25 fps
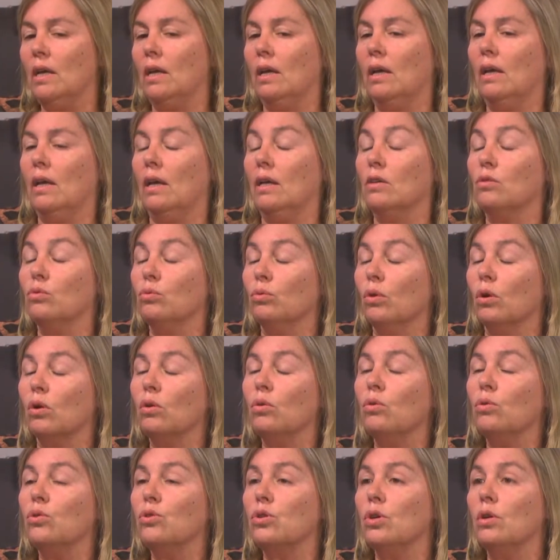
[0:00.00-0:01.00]
eh, es un
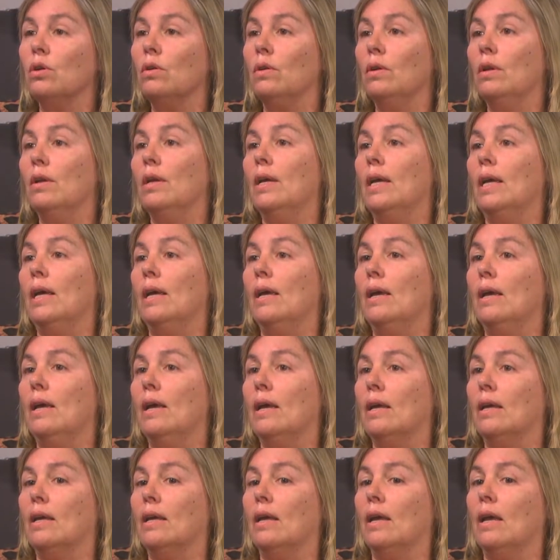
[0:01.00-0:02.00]
orgullo
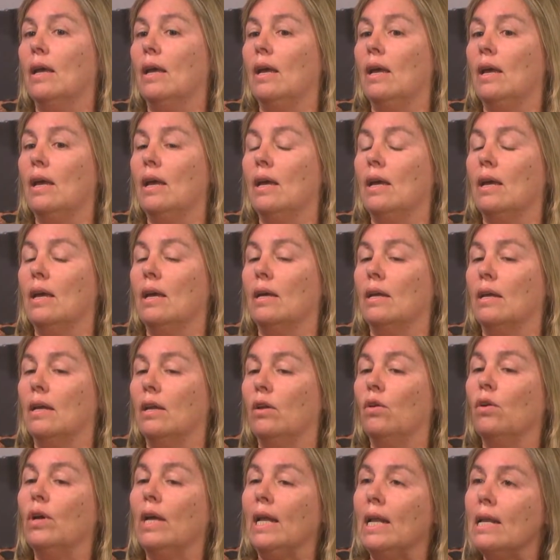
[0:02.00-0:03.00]
eh, que,
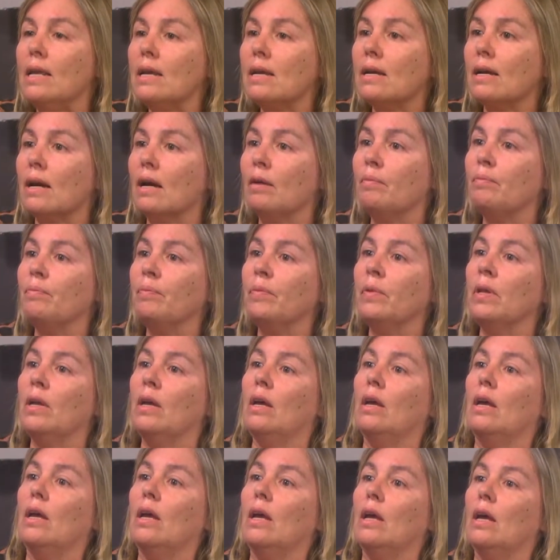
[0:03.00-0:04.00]
nos elijan
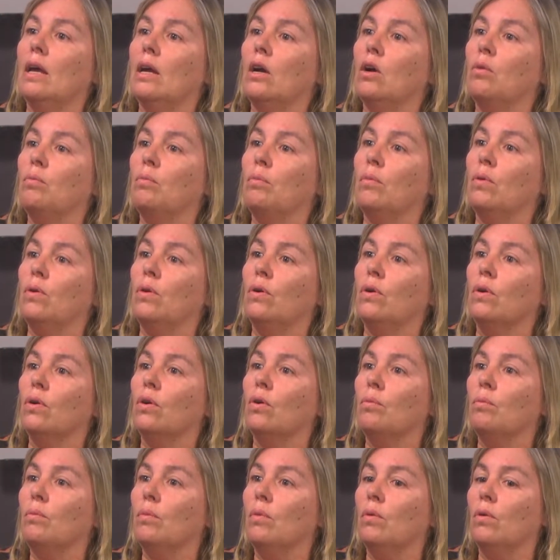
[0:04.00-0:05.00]
eh, como,
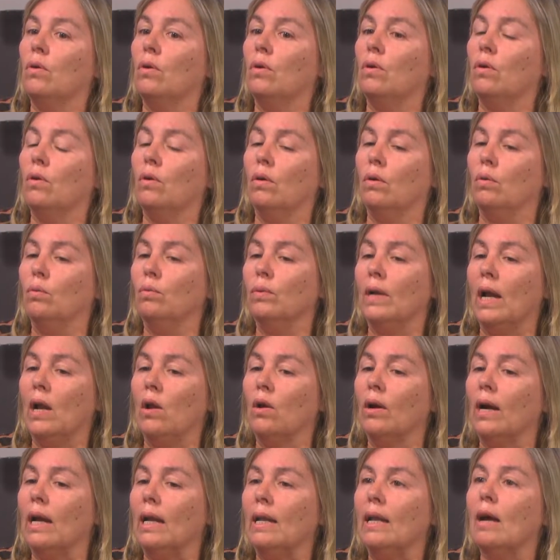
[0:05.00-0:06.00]
como una
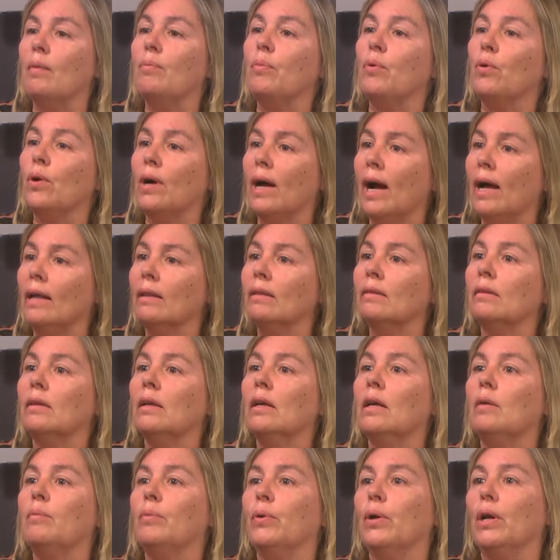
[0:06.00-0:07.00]
localidad
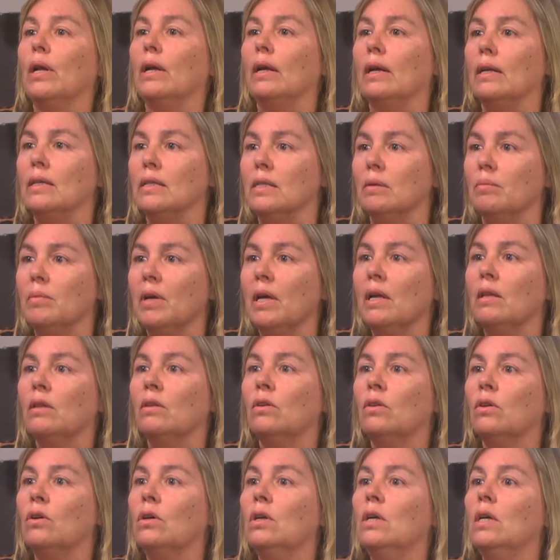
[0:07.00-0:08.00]
pujante por el
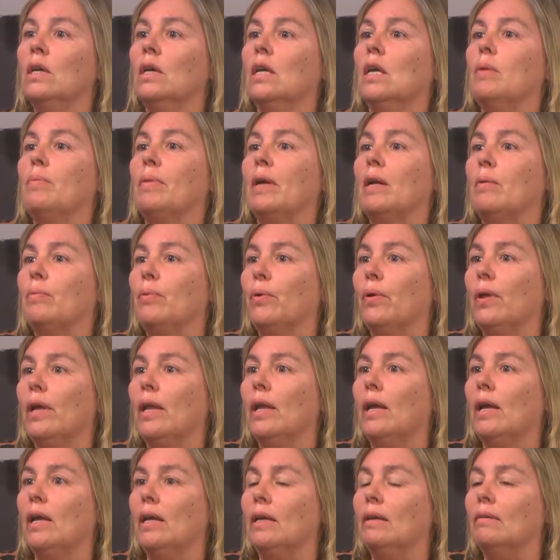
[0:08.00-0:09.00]
crecimiento y para
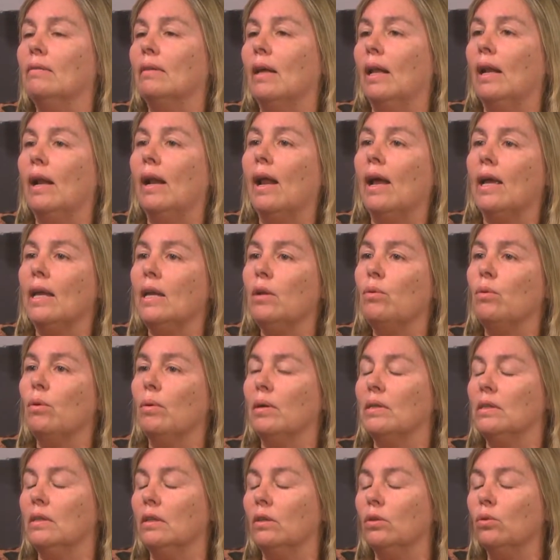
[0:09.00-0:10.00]
poder instalar ahí
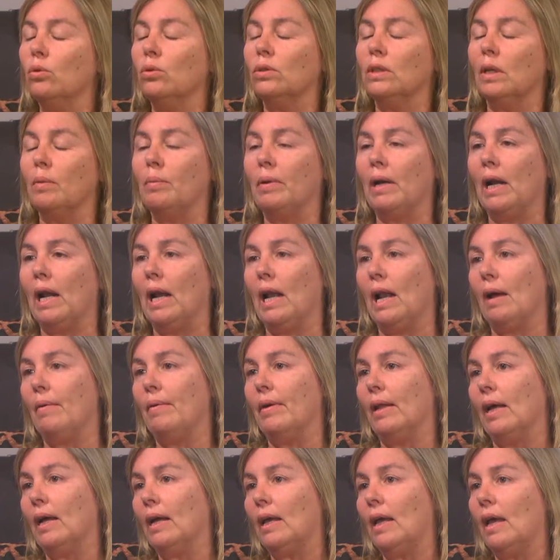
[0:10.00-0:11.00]
nuevas industrias. Para la
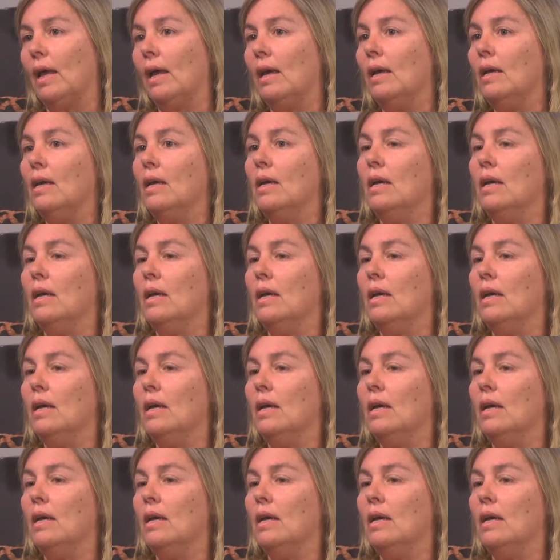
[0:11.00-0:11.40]
verdad que,